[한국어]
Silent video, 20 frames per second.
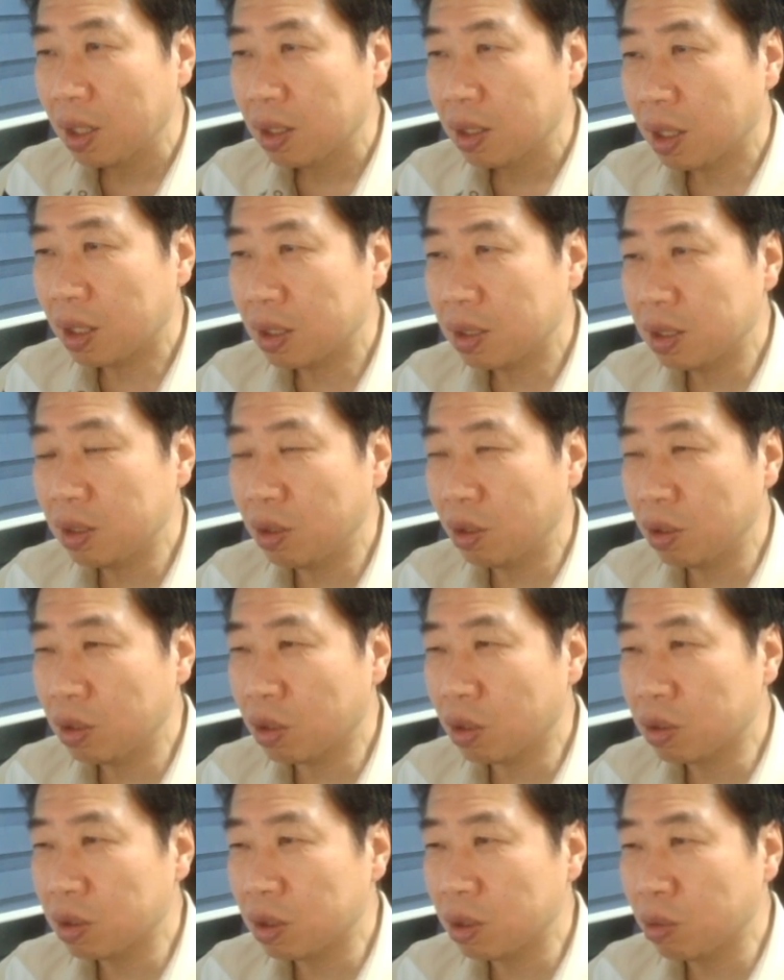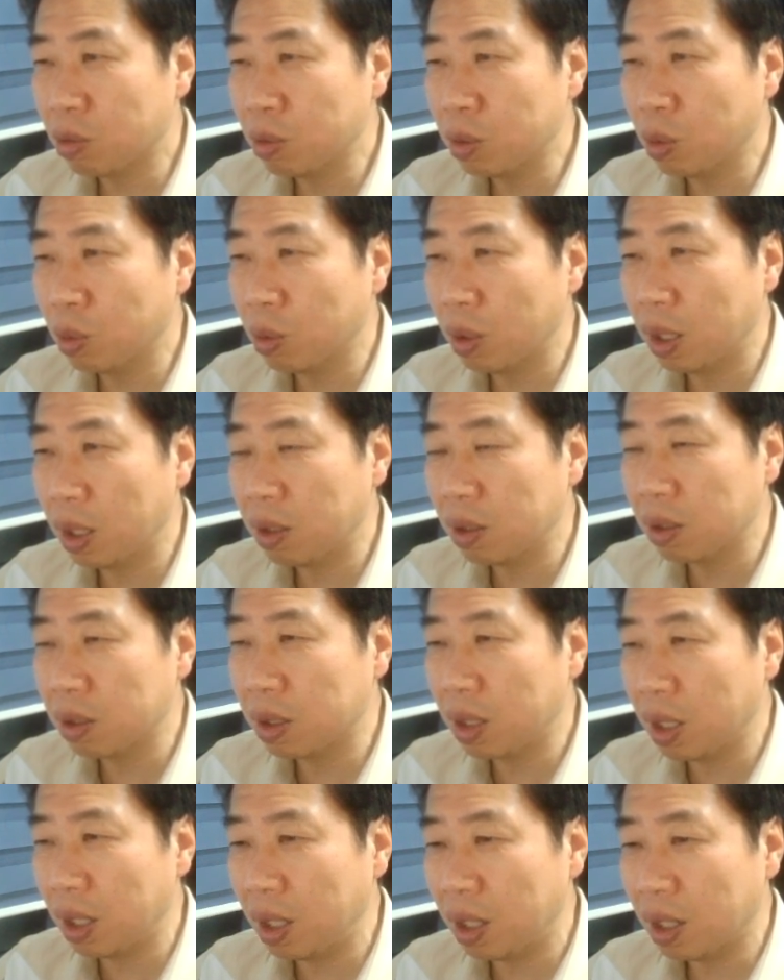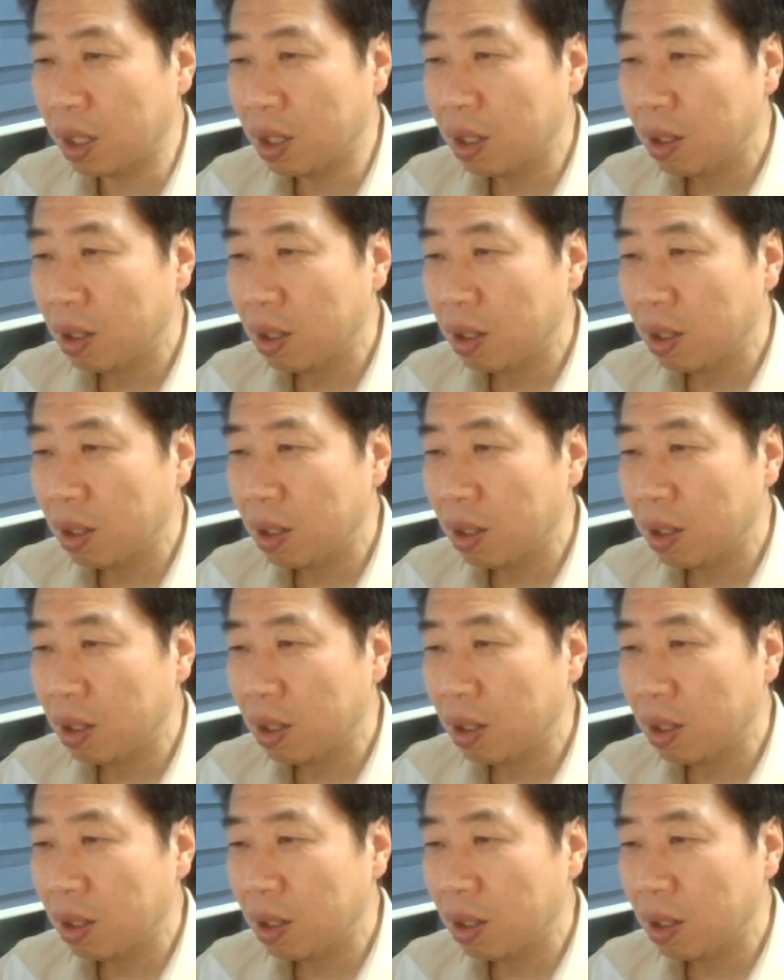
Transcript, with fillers: 사실은 여기 젖히고 이걸 했을 때